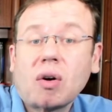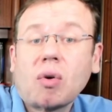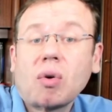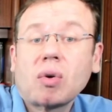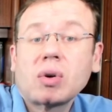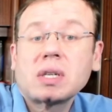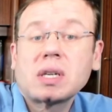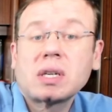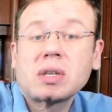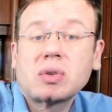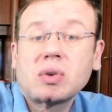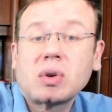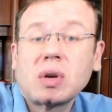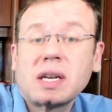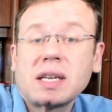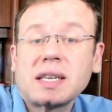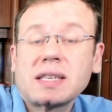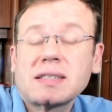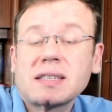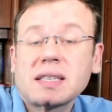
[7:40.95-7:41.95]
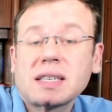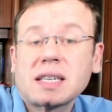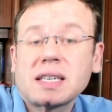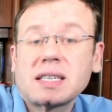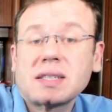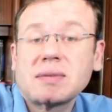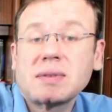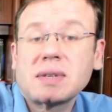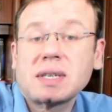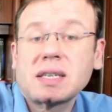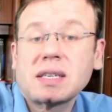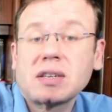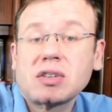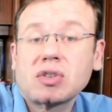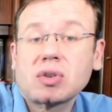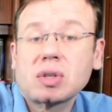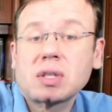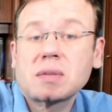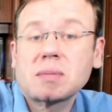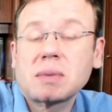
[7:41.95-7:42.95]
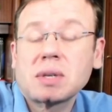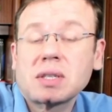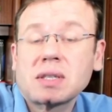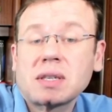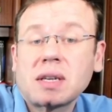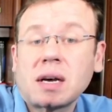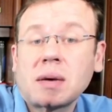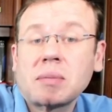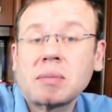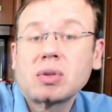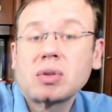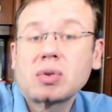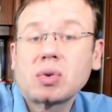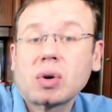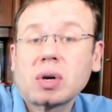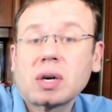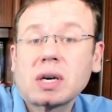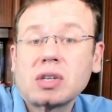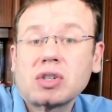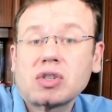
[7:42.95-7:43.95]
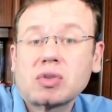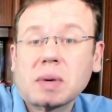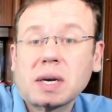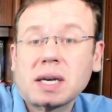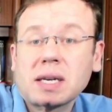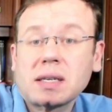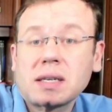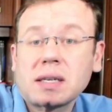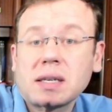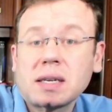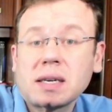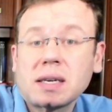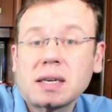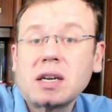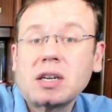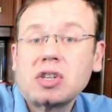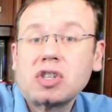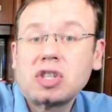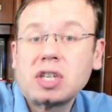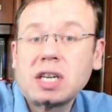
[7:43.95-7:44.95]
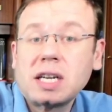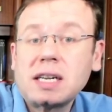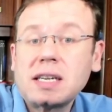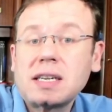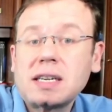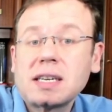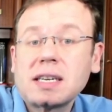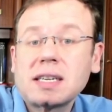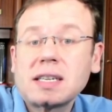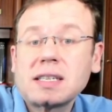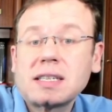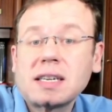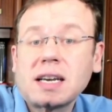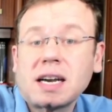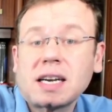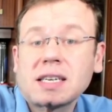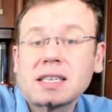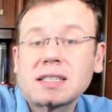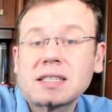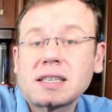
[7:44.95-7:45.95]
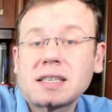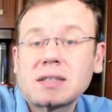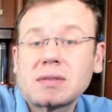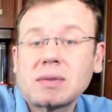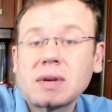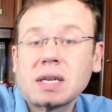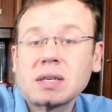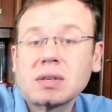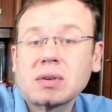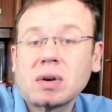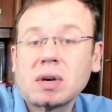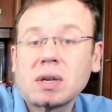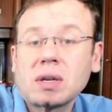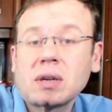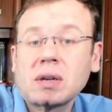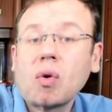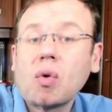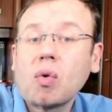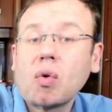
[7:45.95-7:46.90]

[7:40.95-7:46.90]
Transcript: Und natürlich sind ganz wichtig Schutzmaßnahmen durch entsprechende Schilde, die eingesetzt werden können,